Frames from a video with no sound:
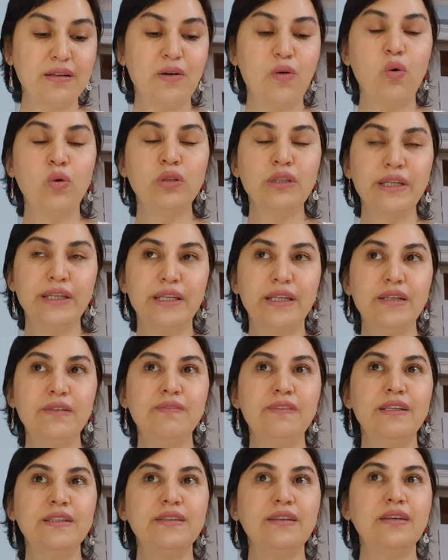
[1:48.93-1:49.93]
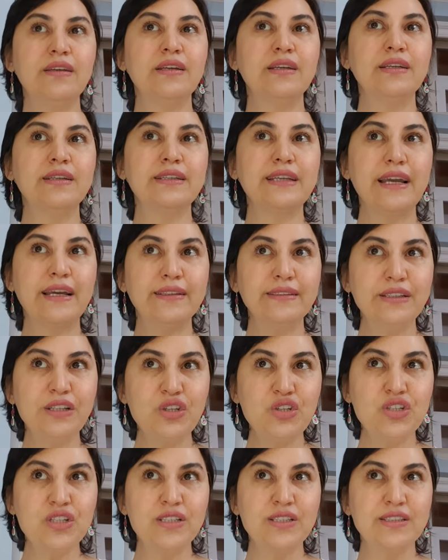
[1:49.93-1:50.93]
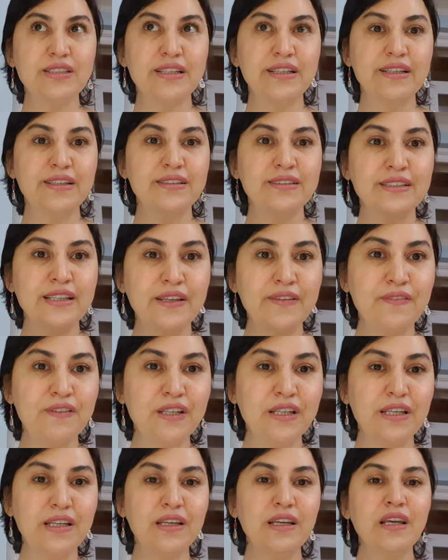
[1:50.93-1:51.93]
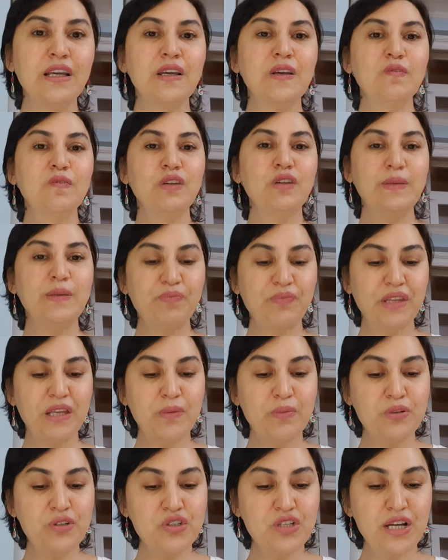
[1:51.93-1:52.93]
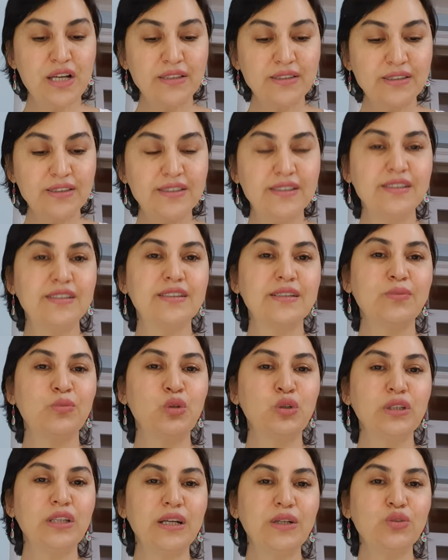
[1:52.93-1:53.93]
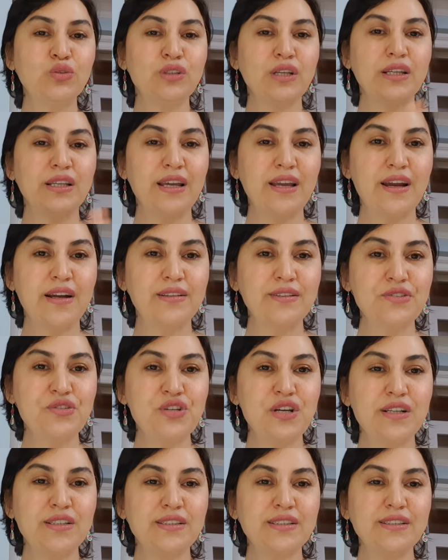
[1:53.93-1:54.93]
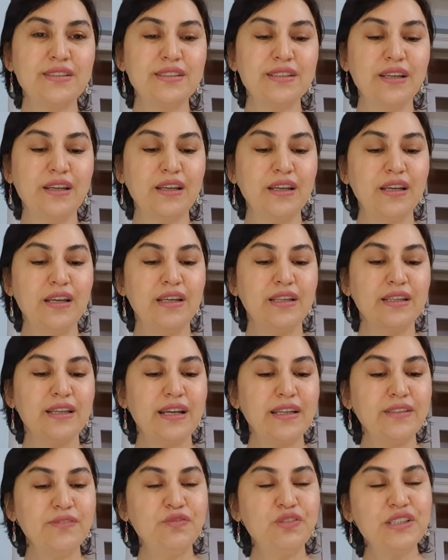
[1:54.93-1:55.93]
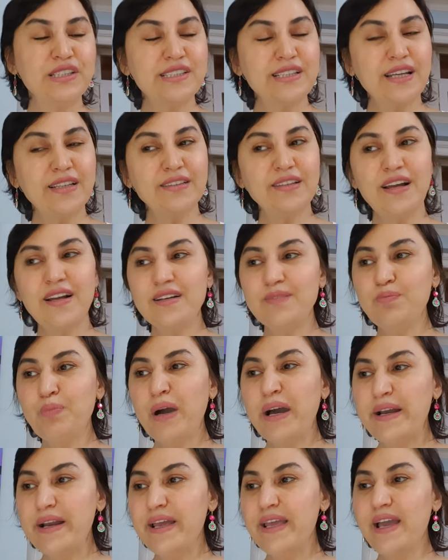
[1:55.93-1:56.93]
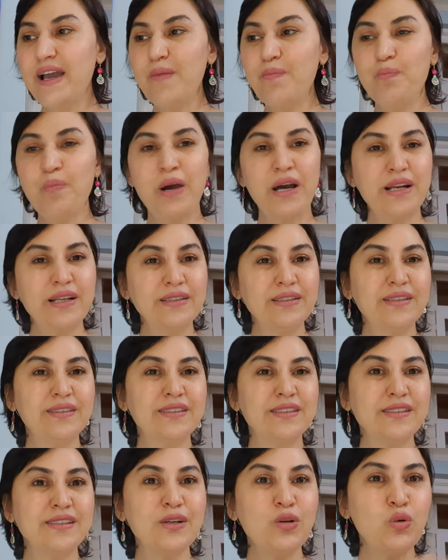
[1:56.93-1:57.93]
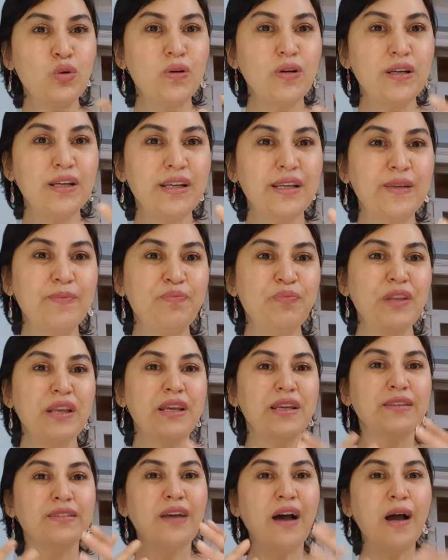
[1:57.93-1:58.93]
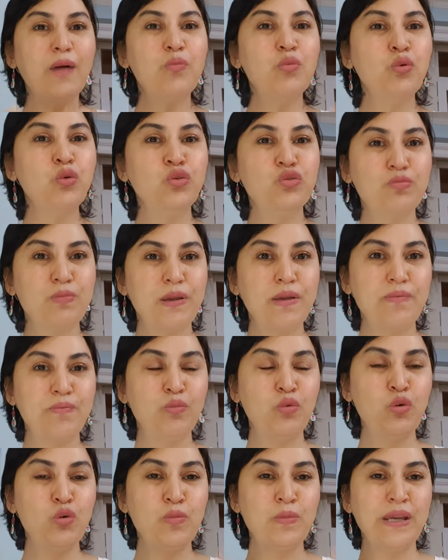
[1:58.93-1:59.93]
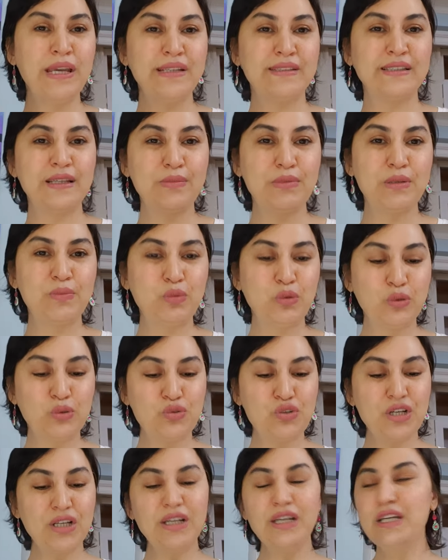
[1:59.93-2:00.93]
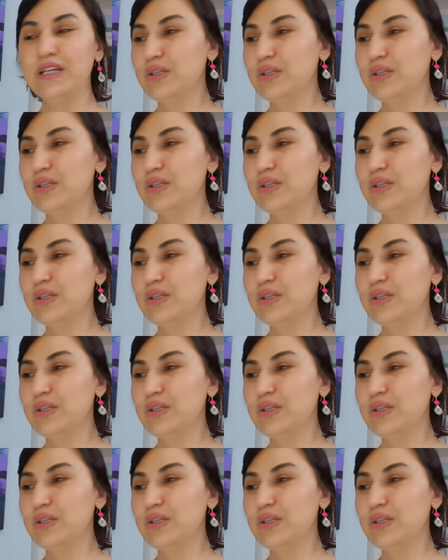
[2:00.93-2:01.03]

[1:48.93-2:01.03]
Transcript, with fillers: olayı ve e, kendi işinizdeki zevki ve yapacağınız sistem o kadar güzel ayarlayacaksınız ki yani fırsatlar paraya para da size e, daha büyütme büyümeye sebep olacak